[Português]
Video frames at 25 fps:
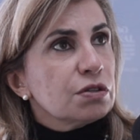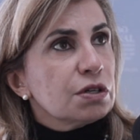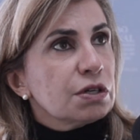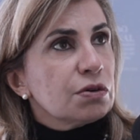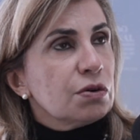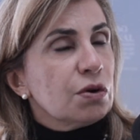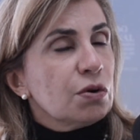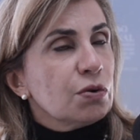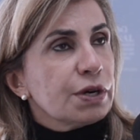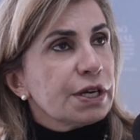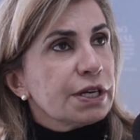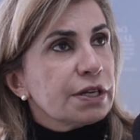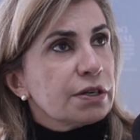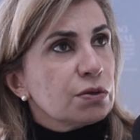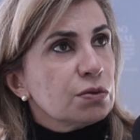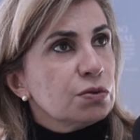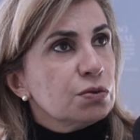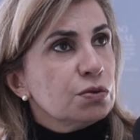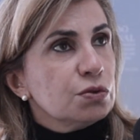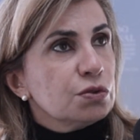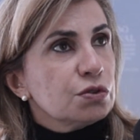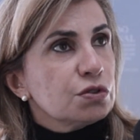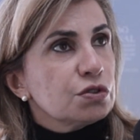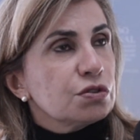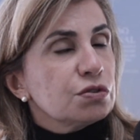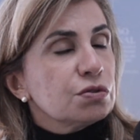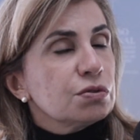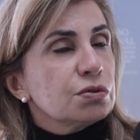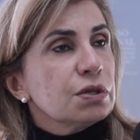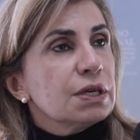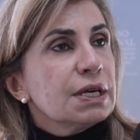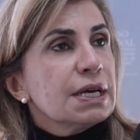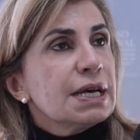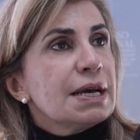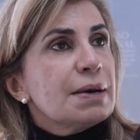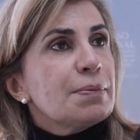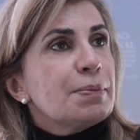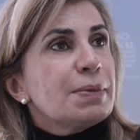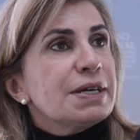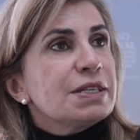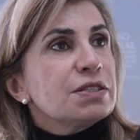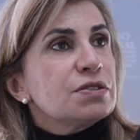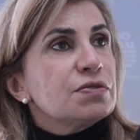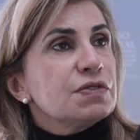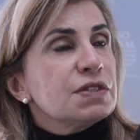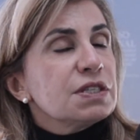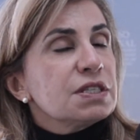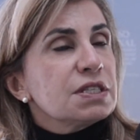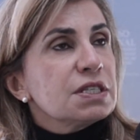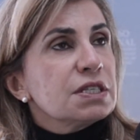a qualquer custo, mas
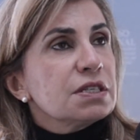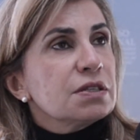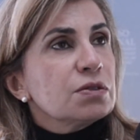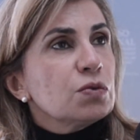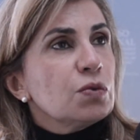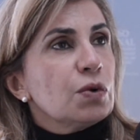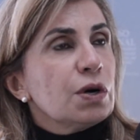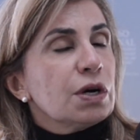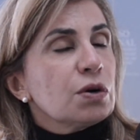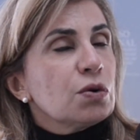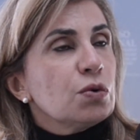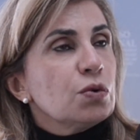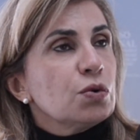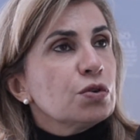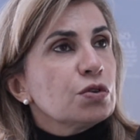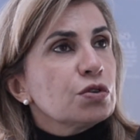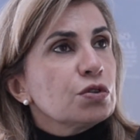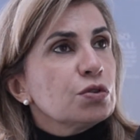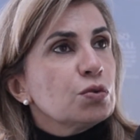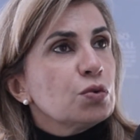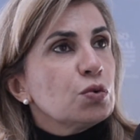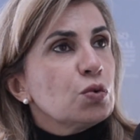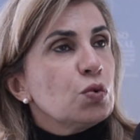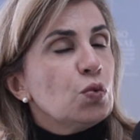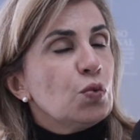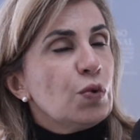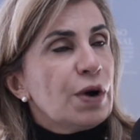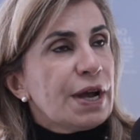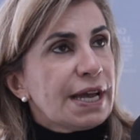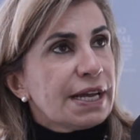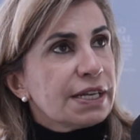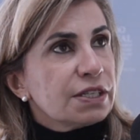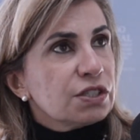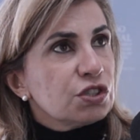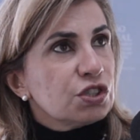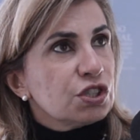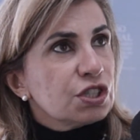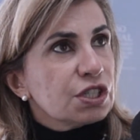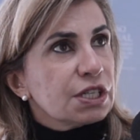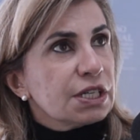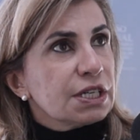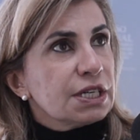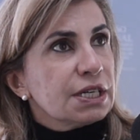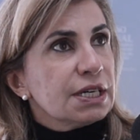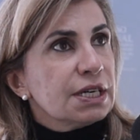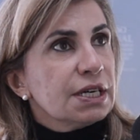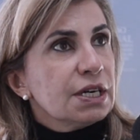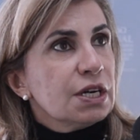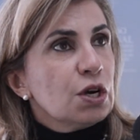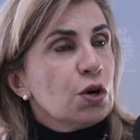visando um acordo com
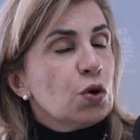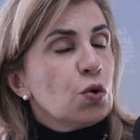ética,